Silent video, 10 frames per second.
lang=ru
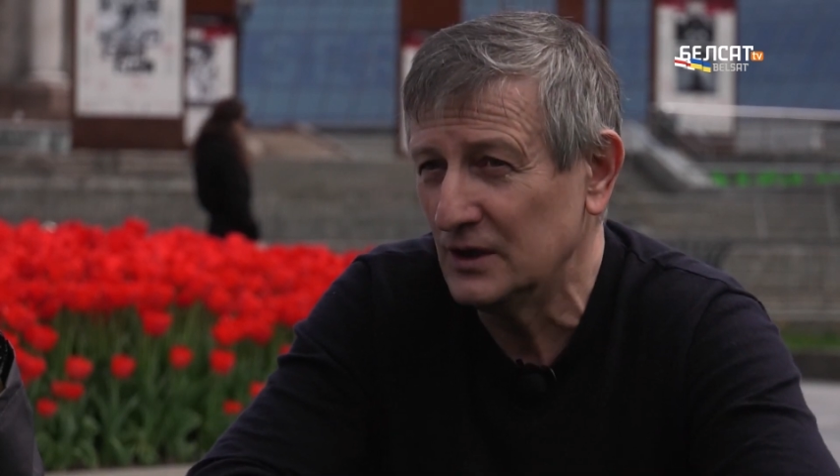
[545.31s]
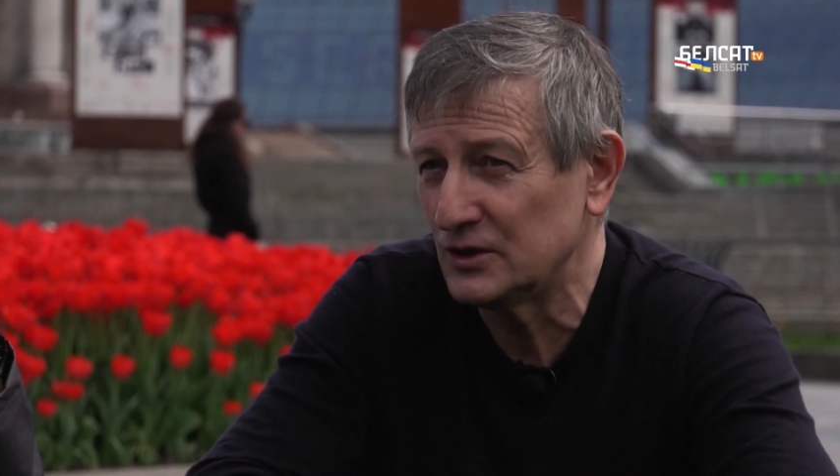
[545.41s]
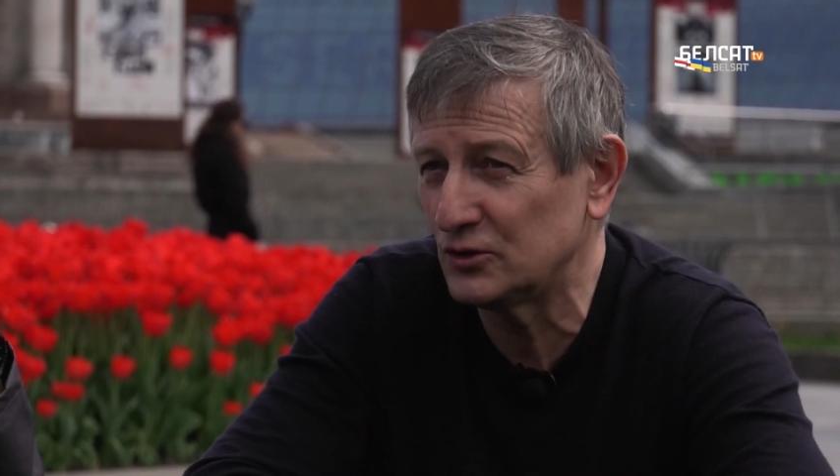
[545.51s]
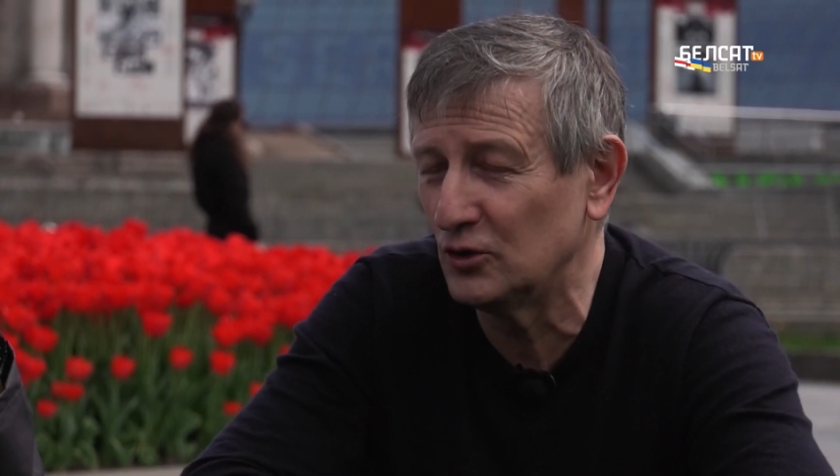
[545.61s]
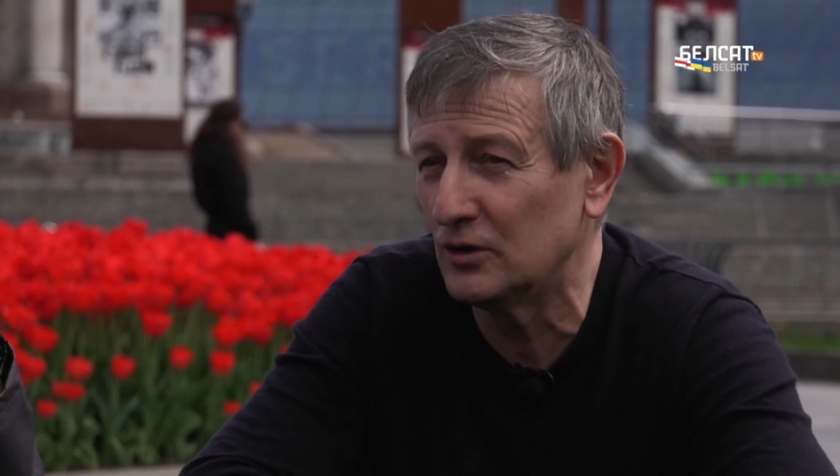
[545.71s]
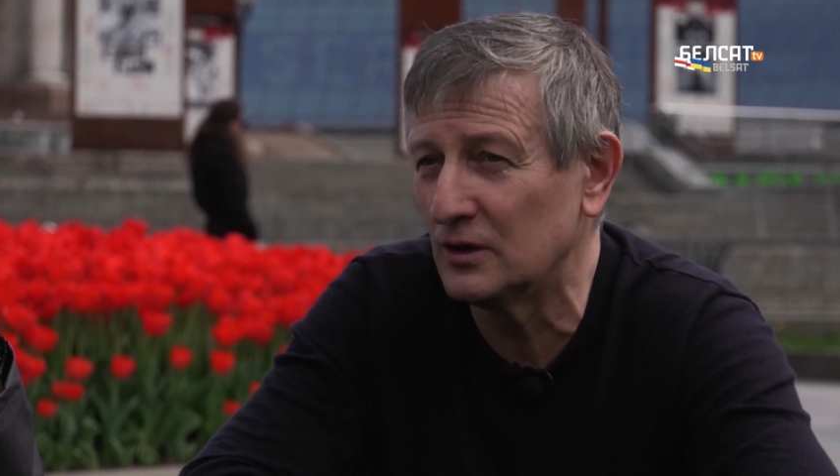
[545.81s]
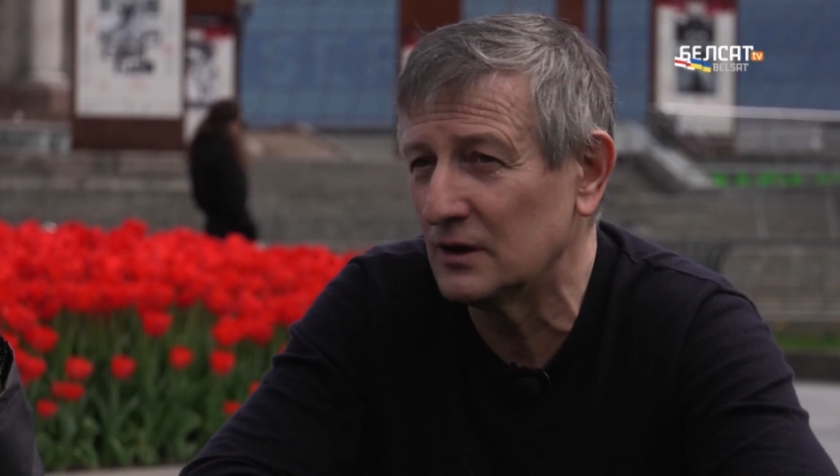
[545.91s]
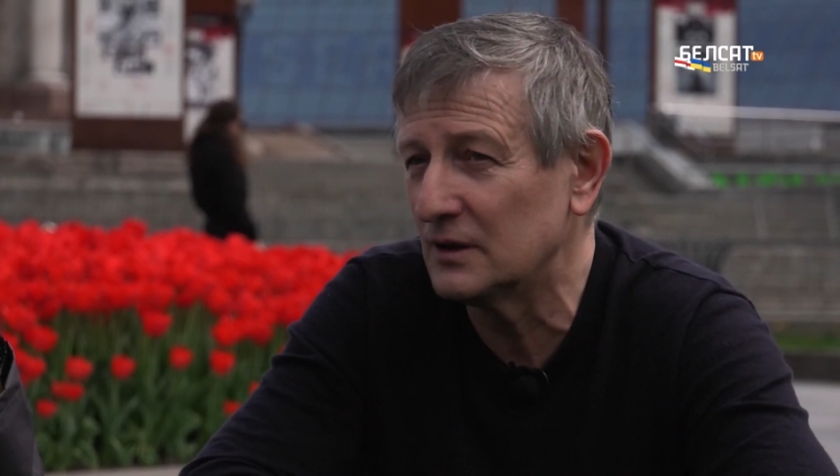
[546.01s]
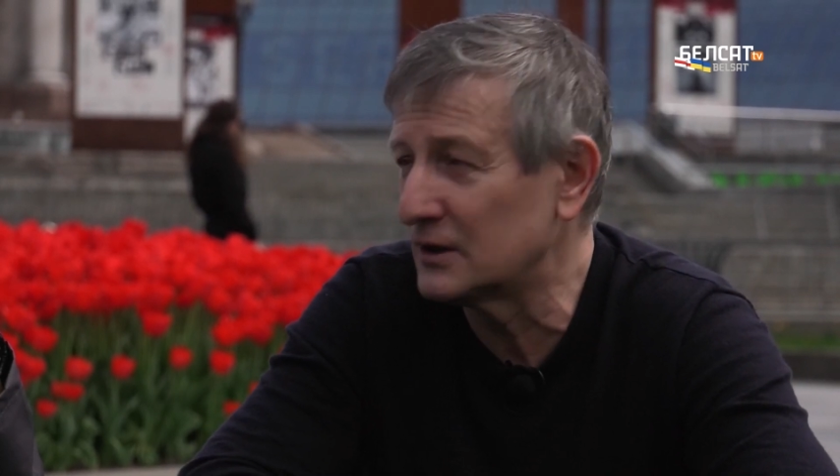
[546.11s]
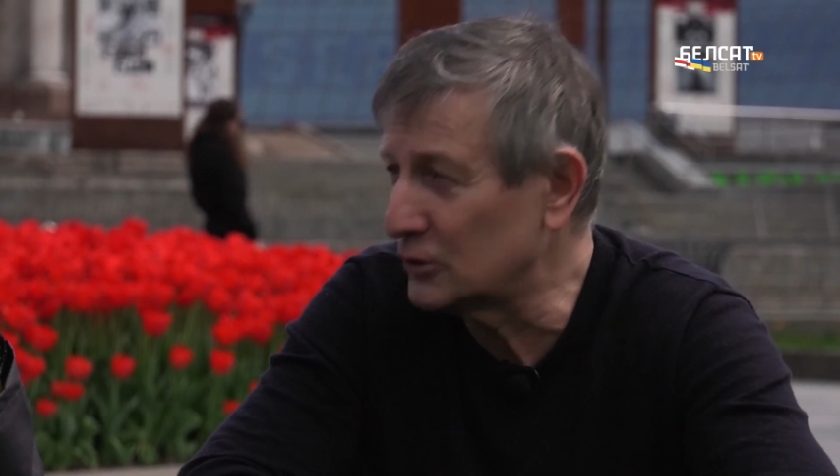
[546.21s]
что
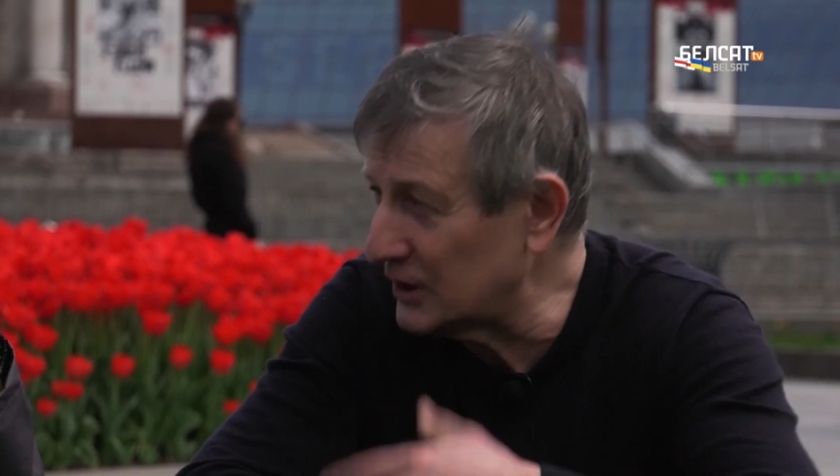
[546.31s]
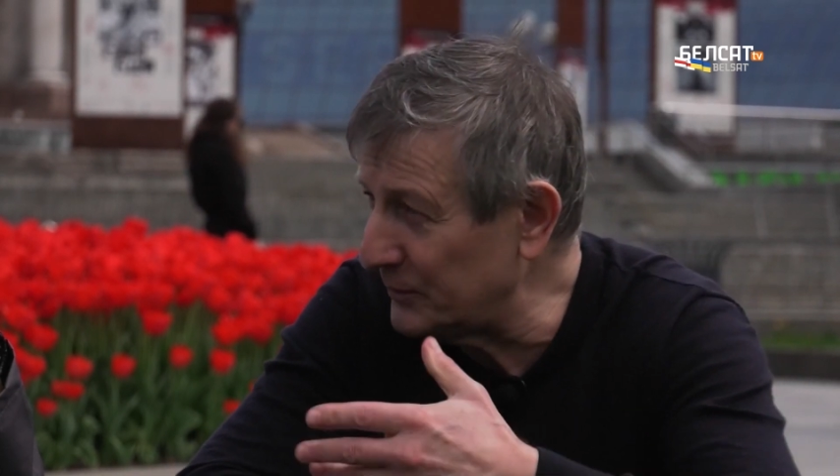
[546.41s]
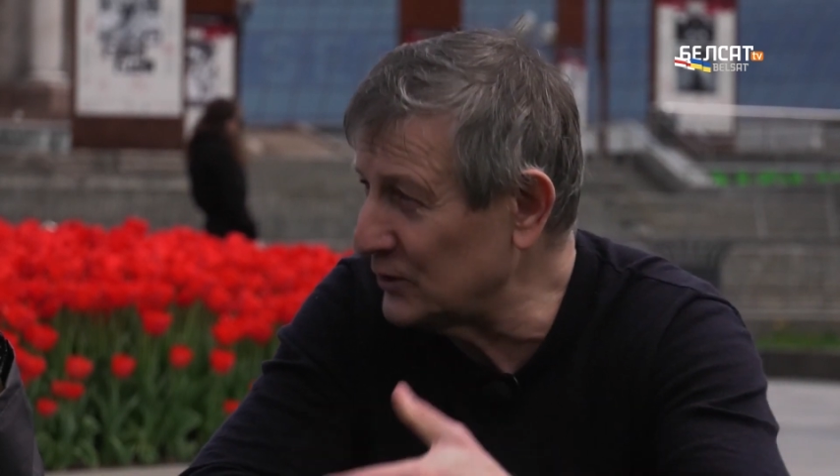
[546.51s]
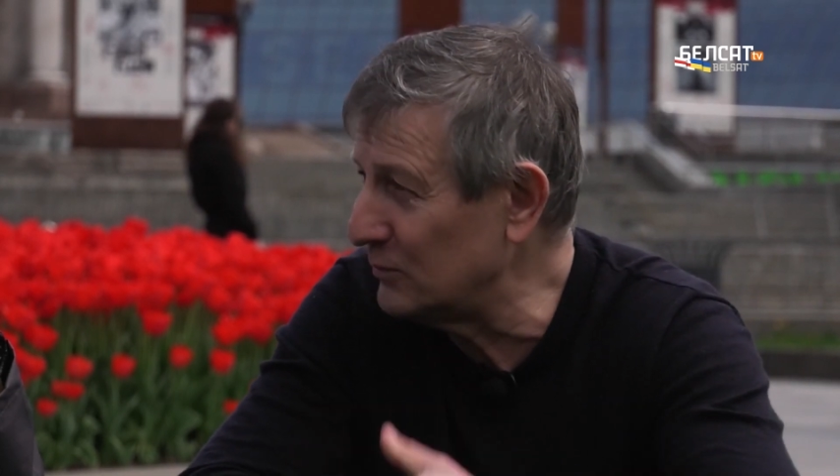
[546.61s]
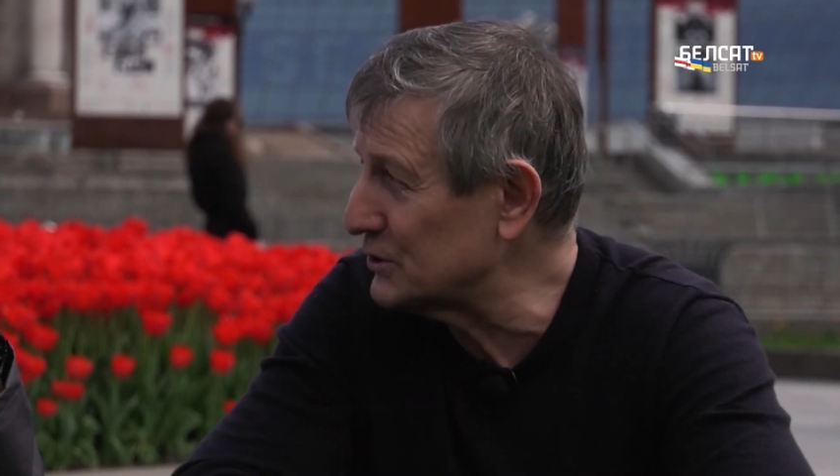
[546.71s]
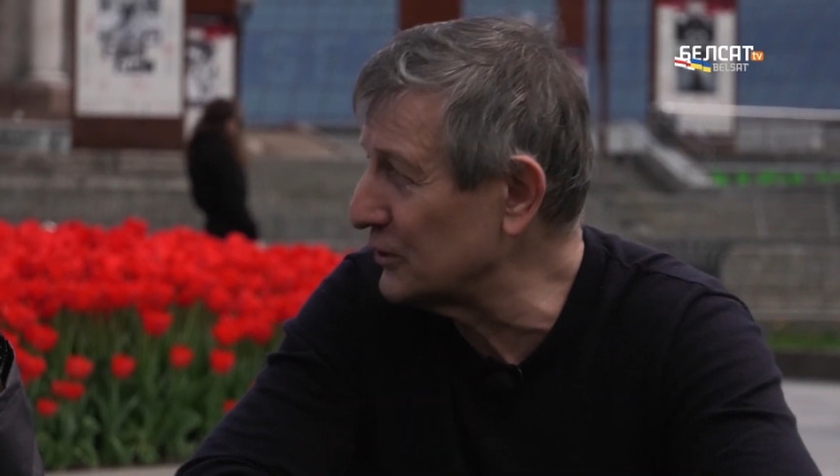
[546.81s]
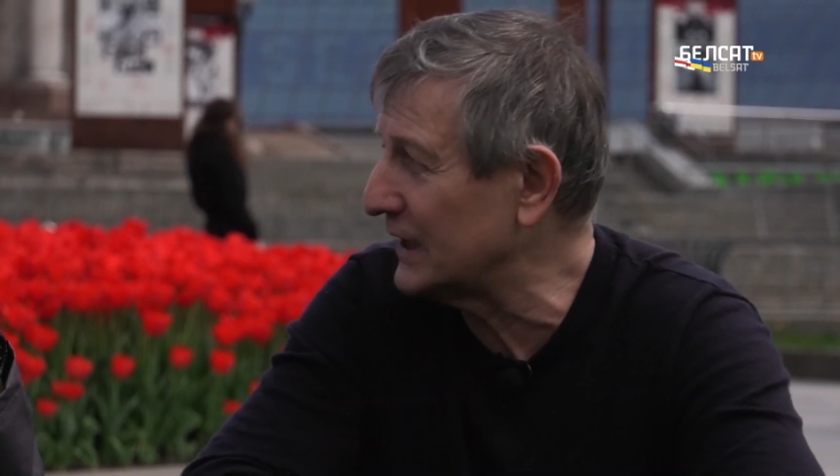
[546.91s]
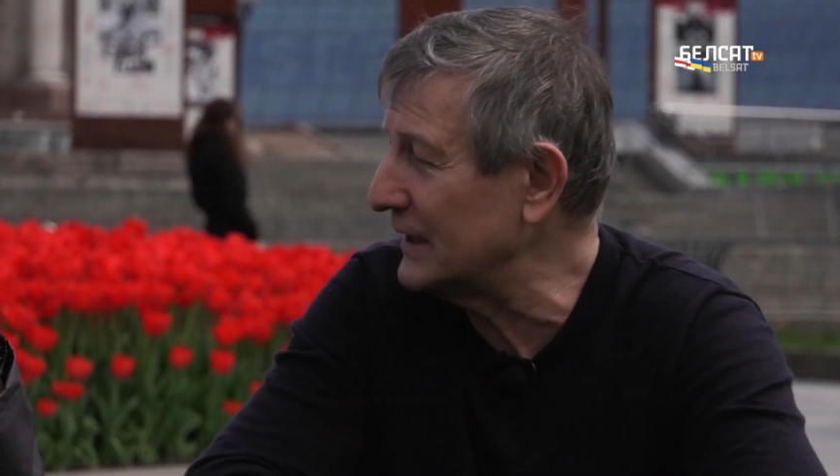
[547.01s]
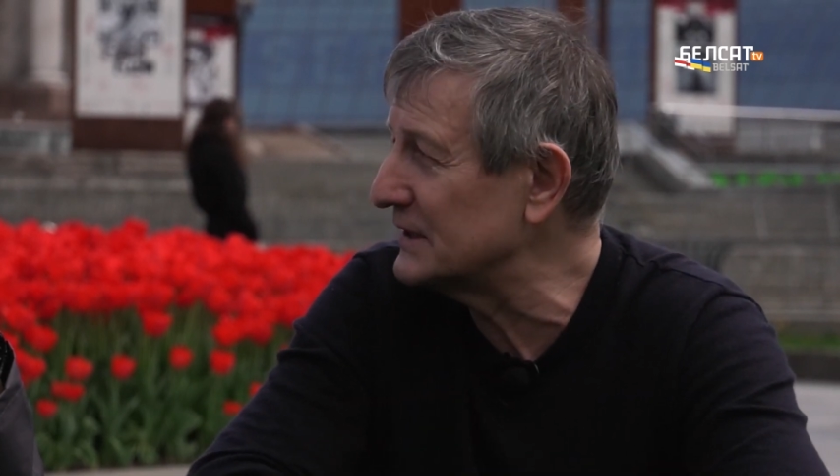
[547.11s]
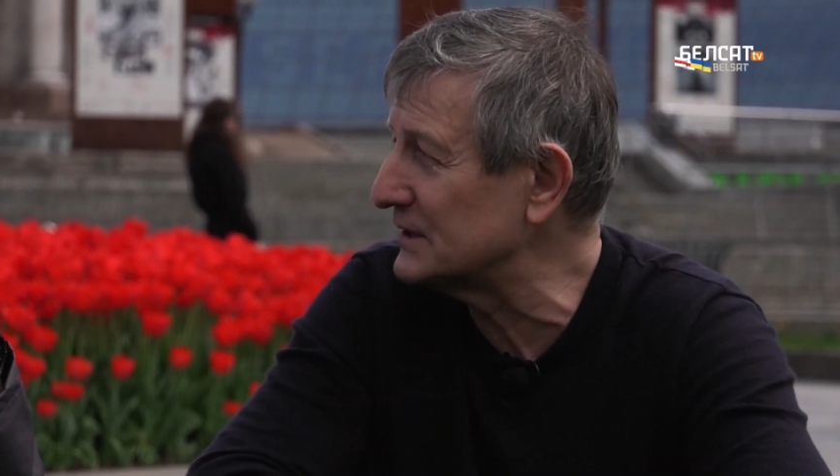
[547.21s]
э, кто-то подумал, что
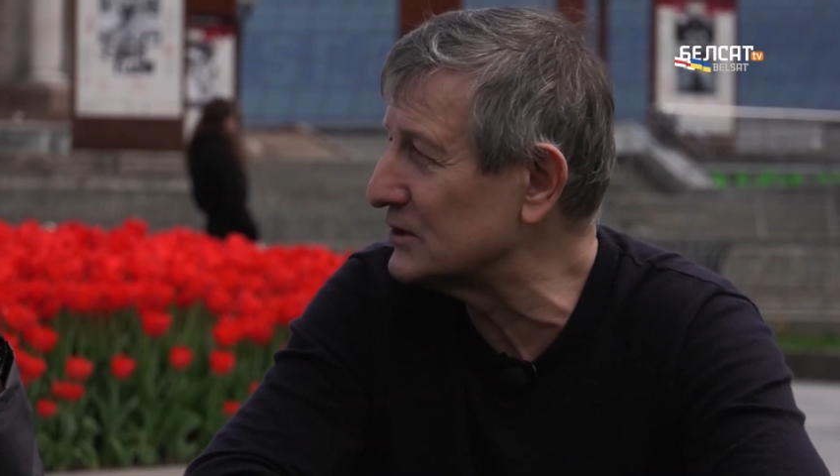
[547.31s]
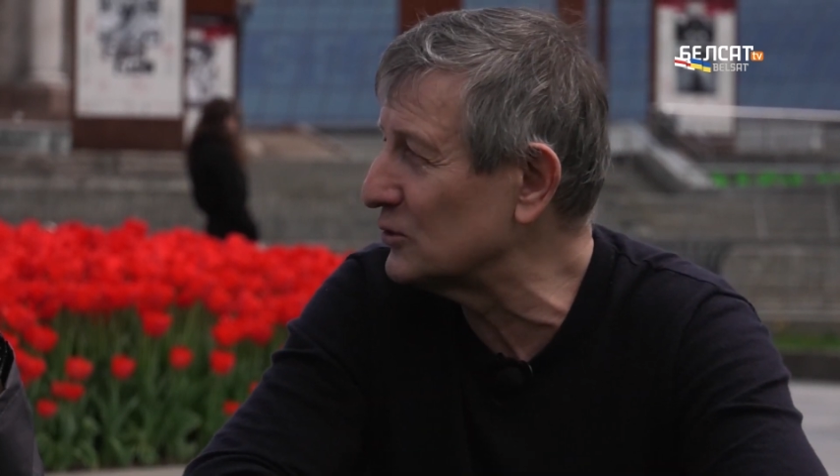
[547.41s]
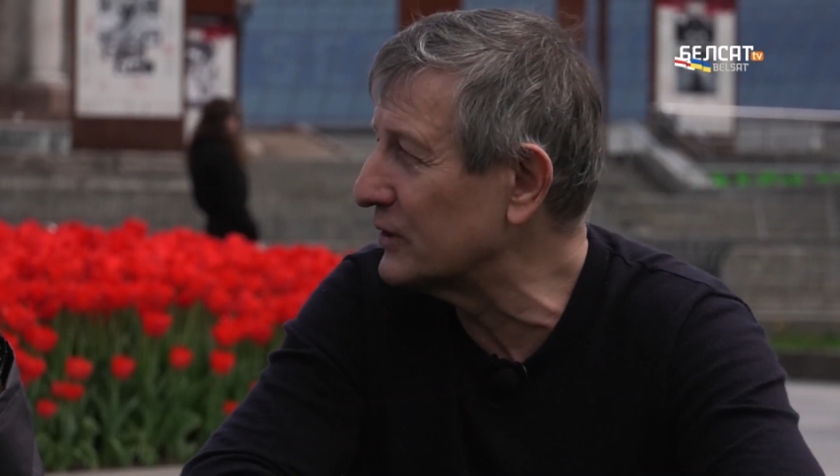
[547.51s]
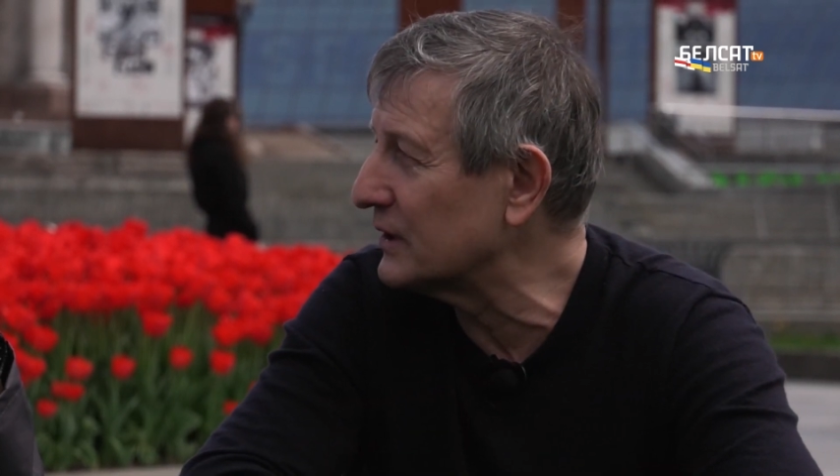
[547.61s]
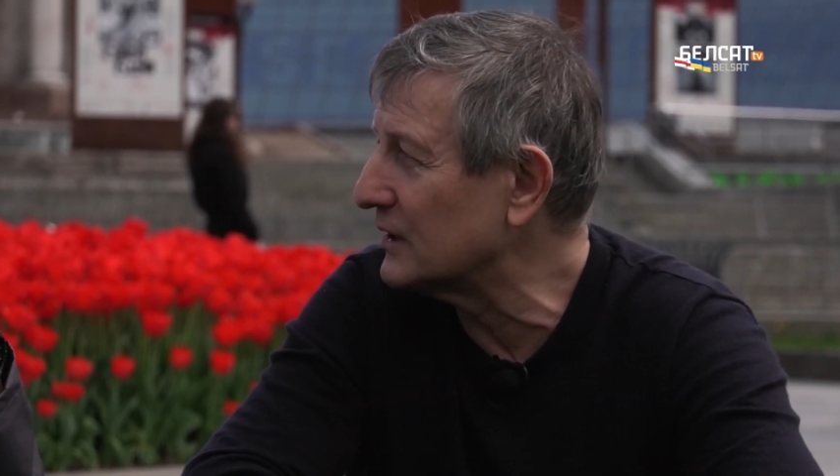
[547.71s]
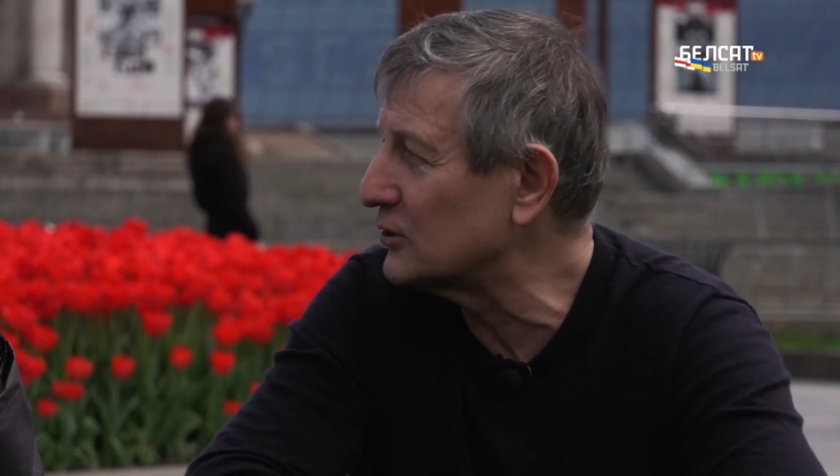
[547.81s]
это конец истории,